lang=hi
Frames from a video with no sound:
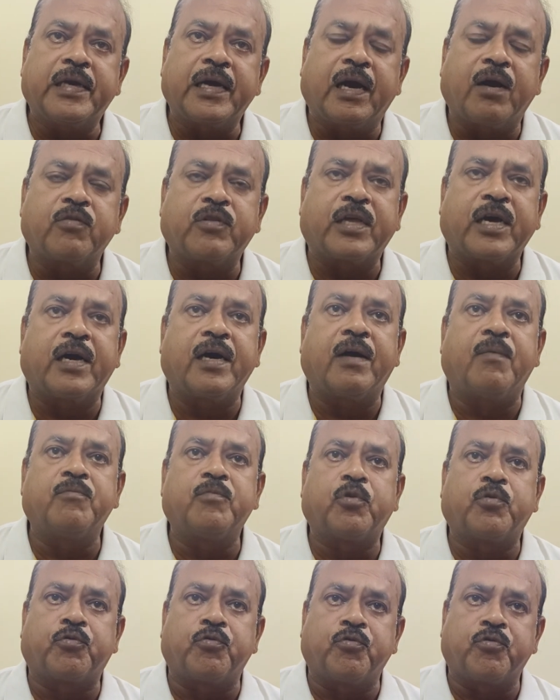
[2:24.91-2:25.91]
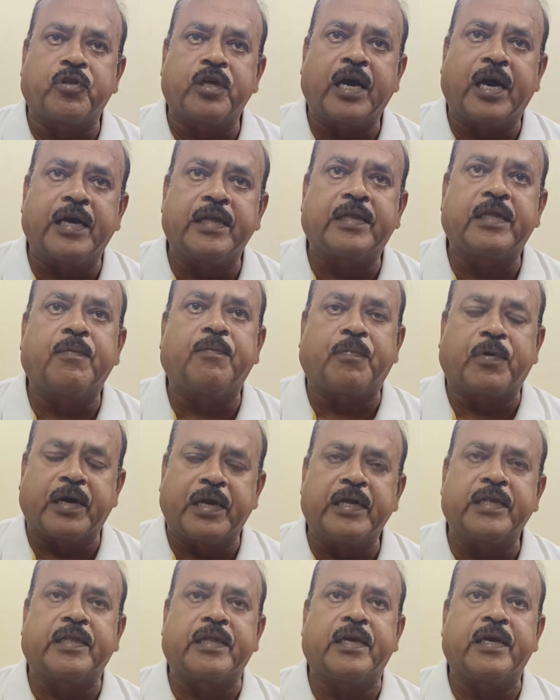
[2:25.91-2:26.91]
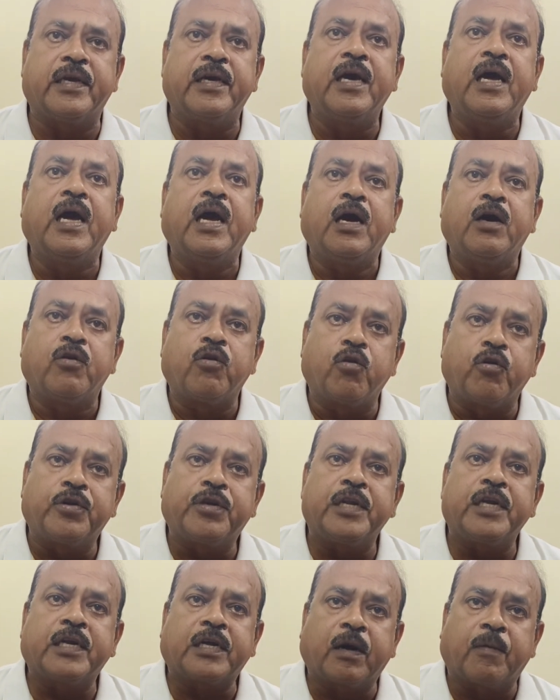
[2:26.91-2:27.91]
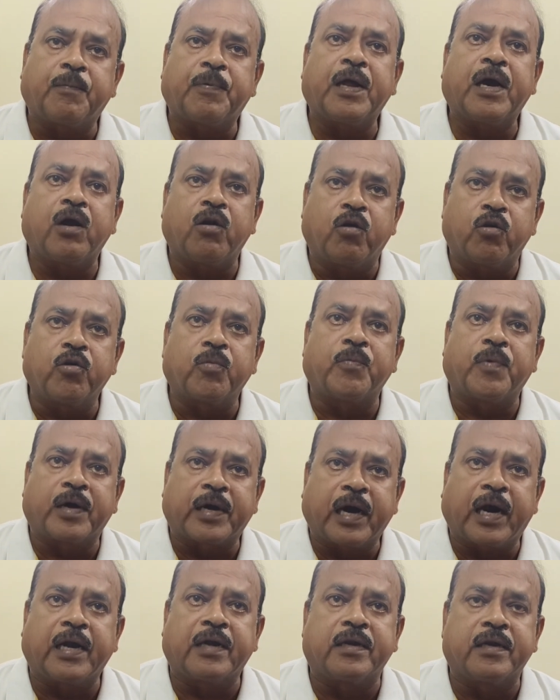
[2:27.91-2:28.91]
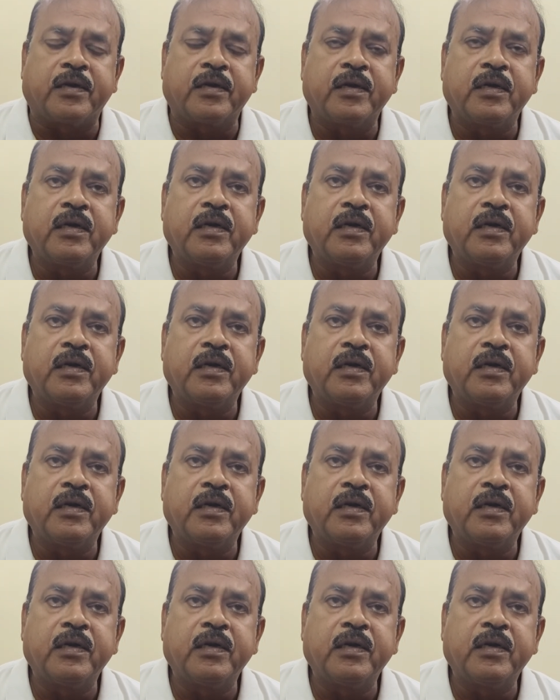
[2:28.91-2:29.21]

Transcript: क्या था हम जो सुनते आए थे पढ़े थे रोटी कपड़ा और मकान